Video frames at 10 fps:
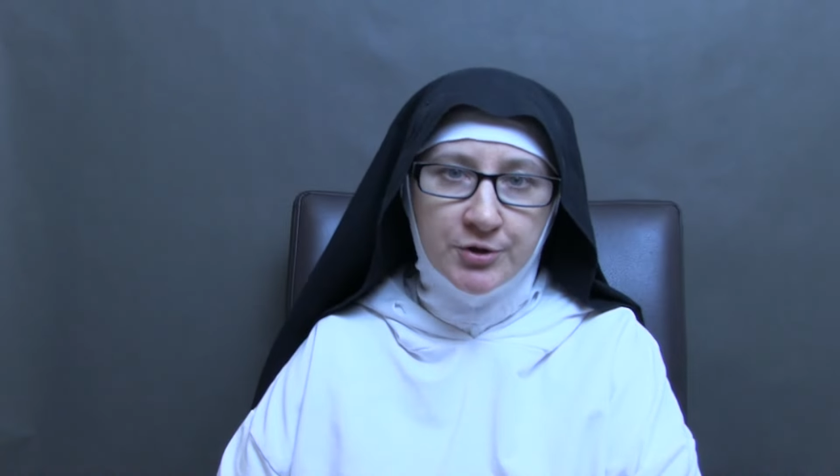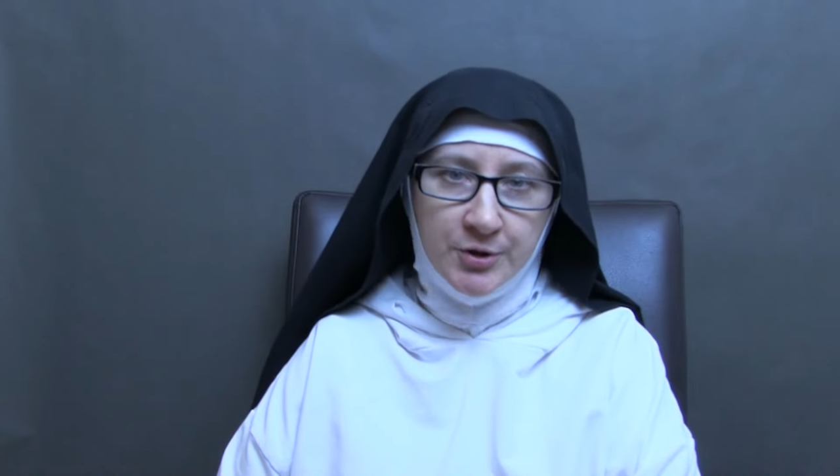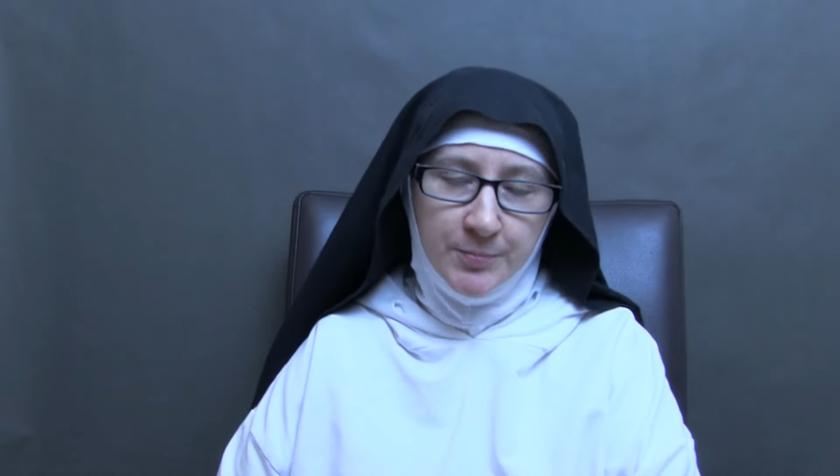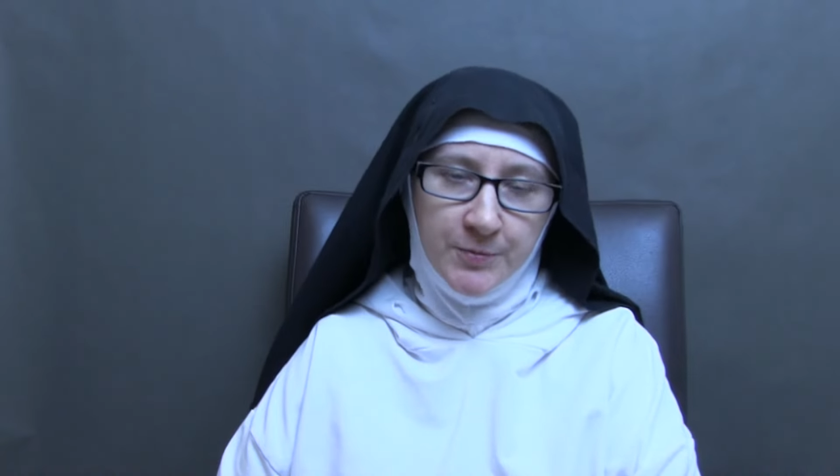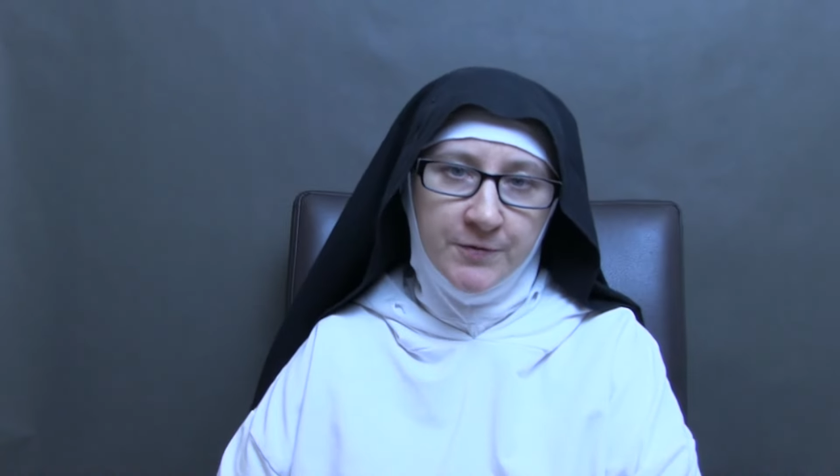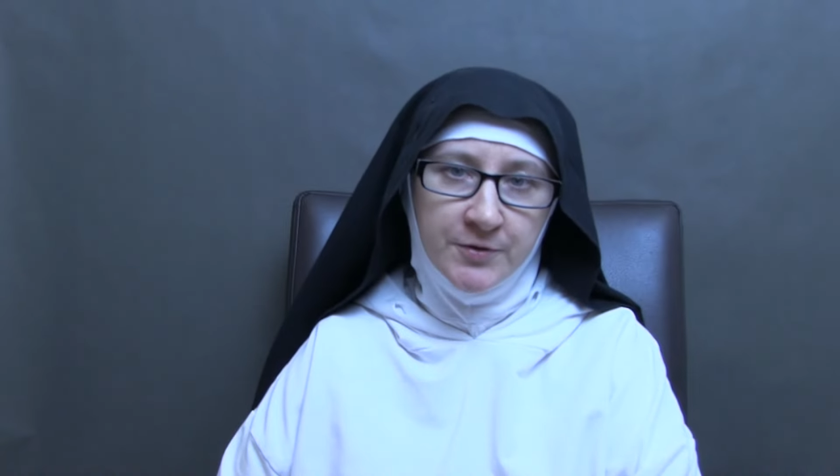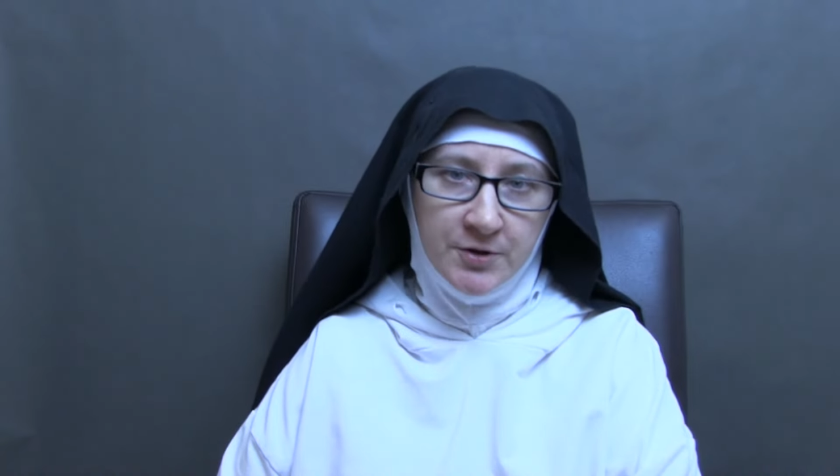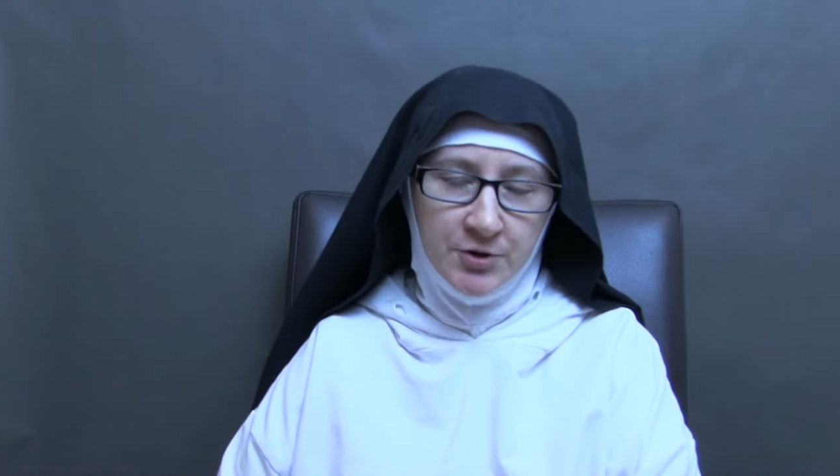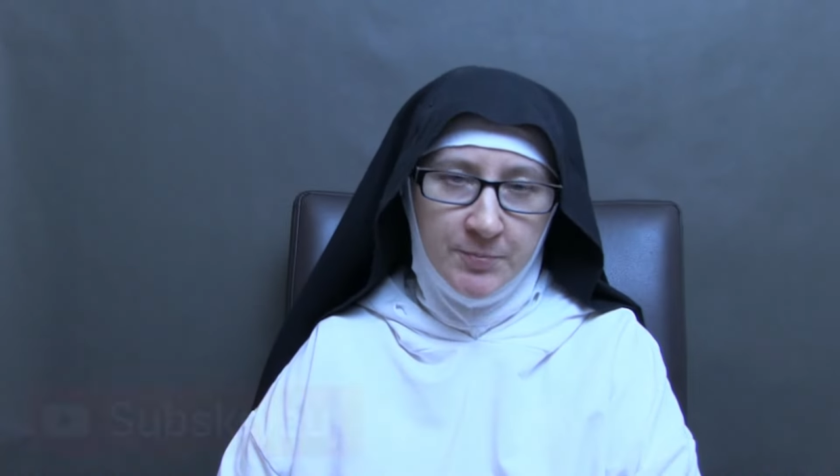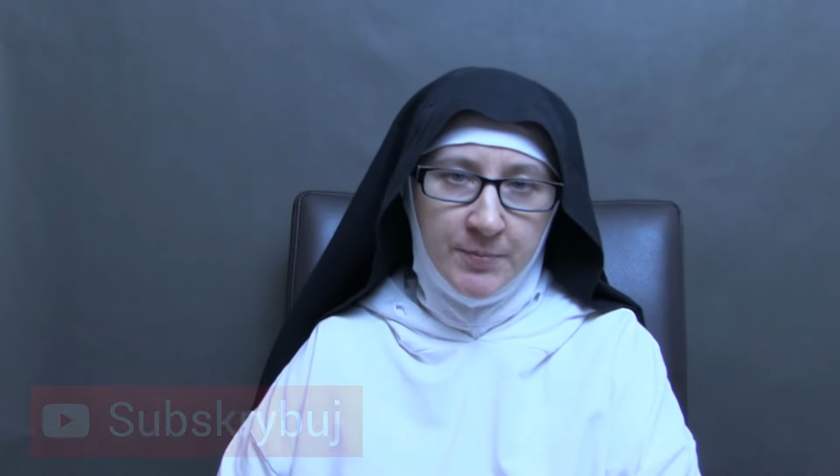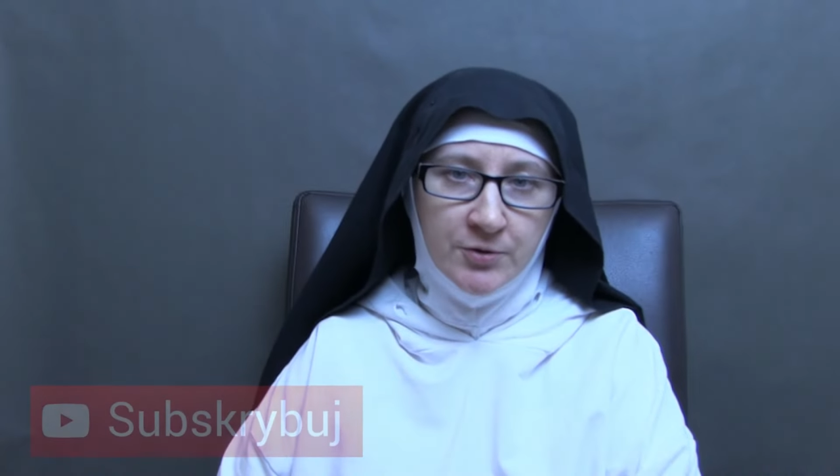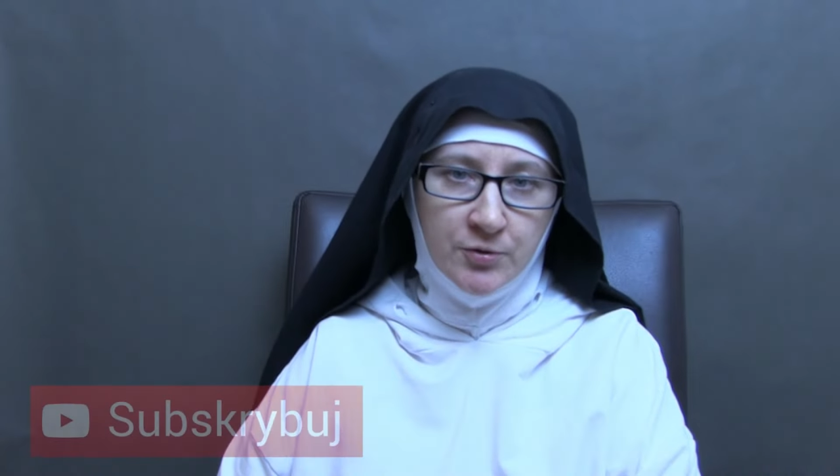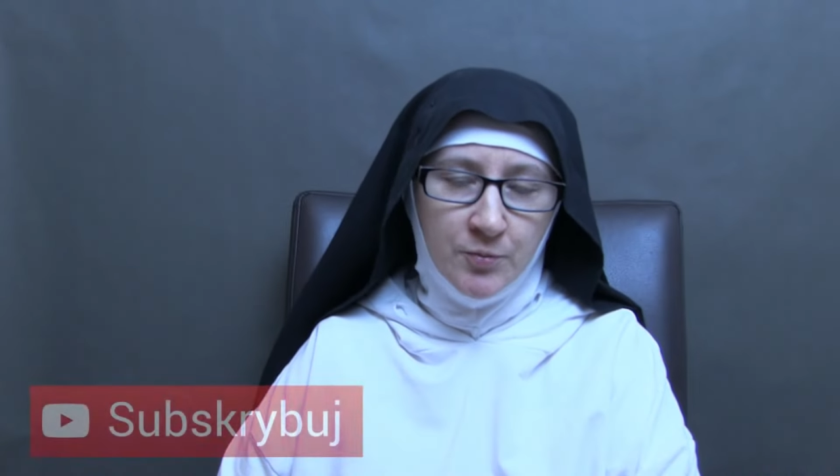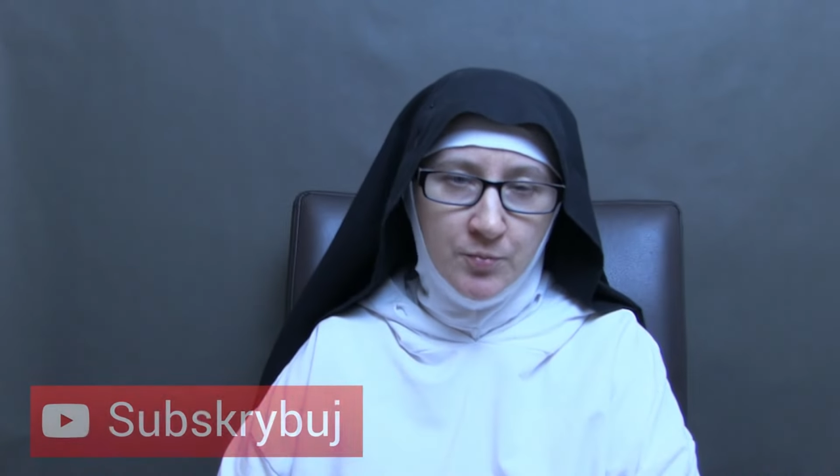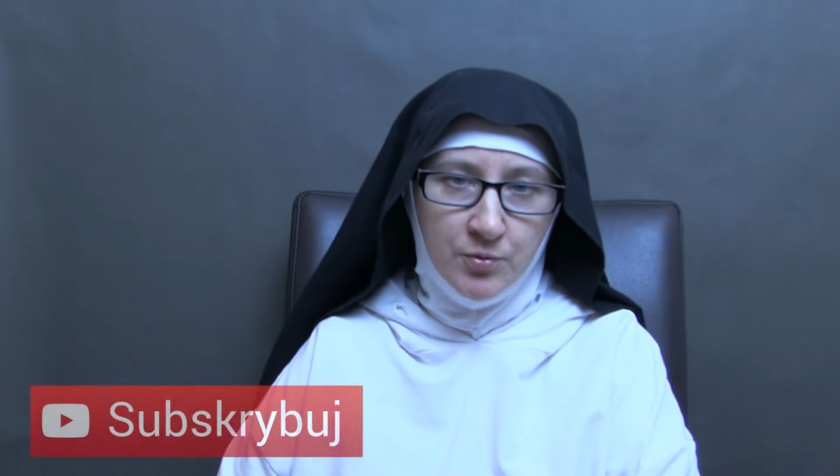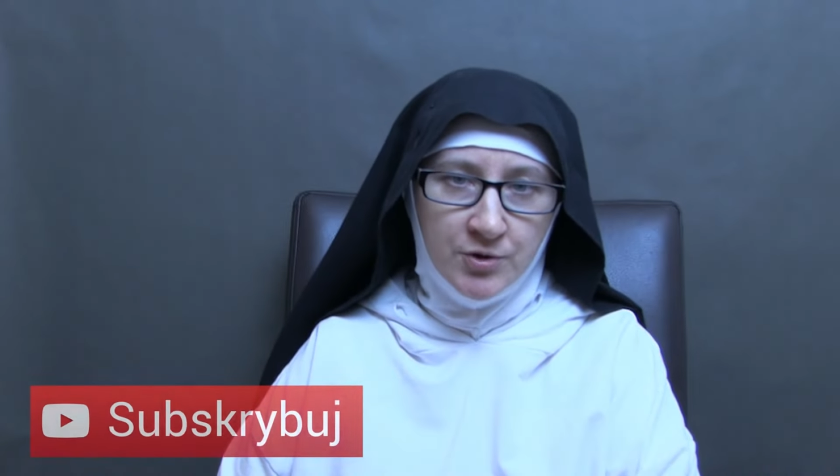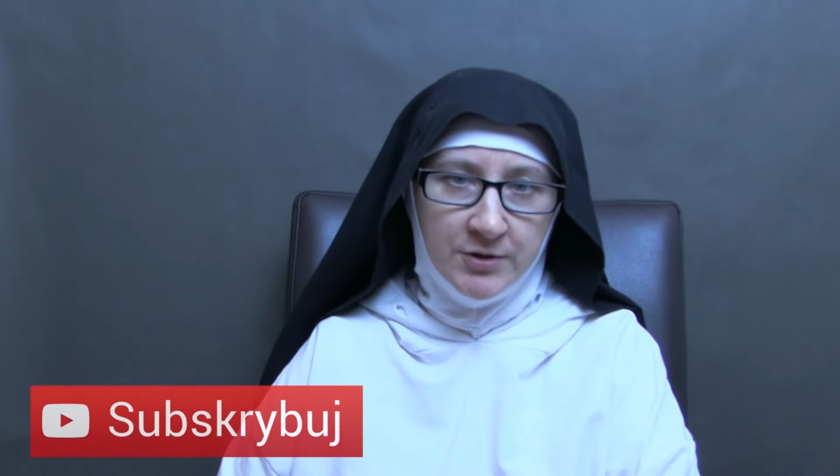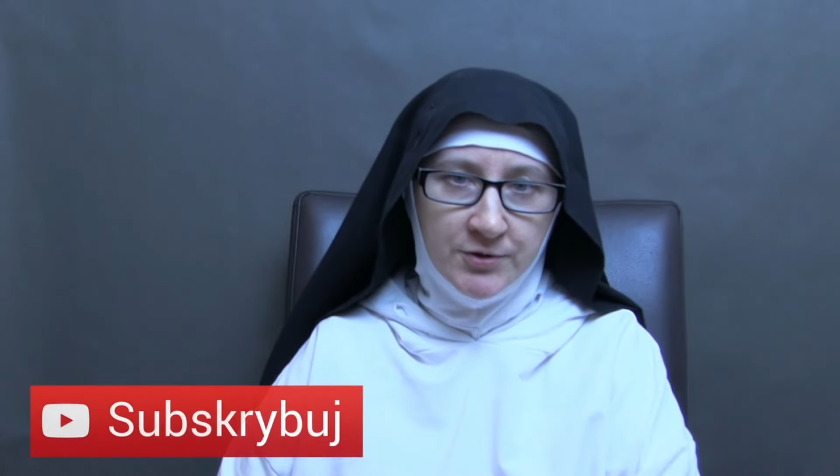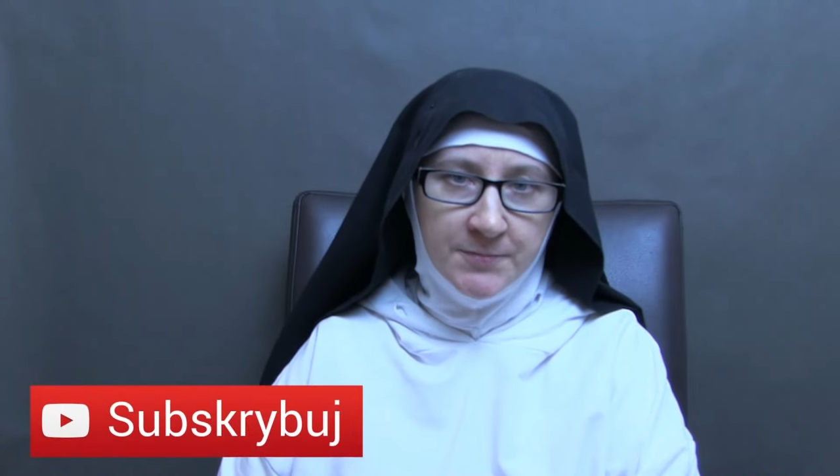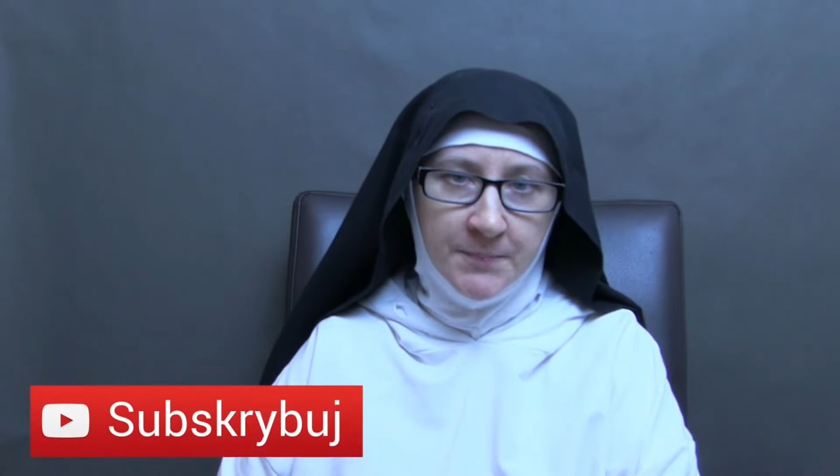że nie powinna się pani
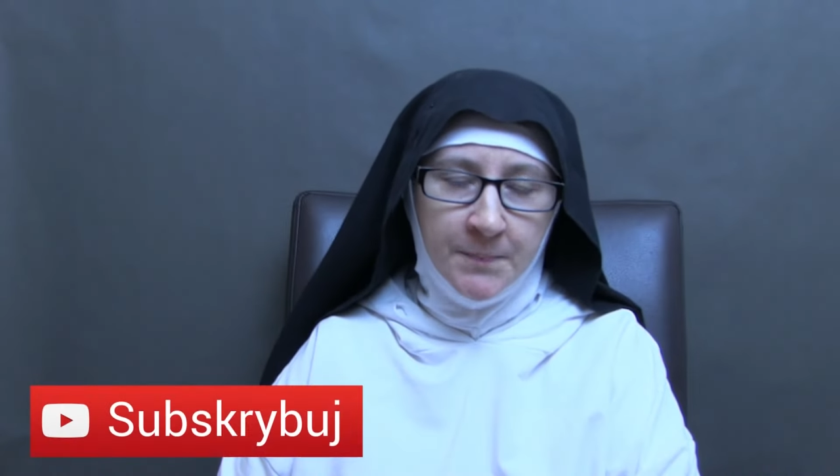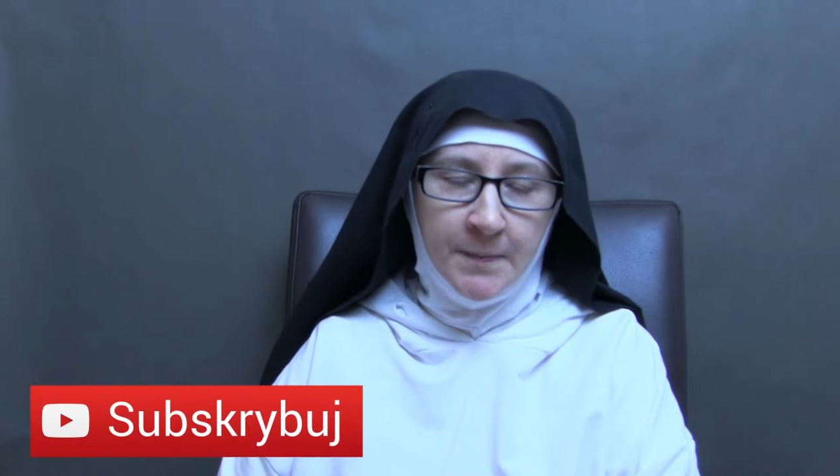oburzać.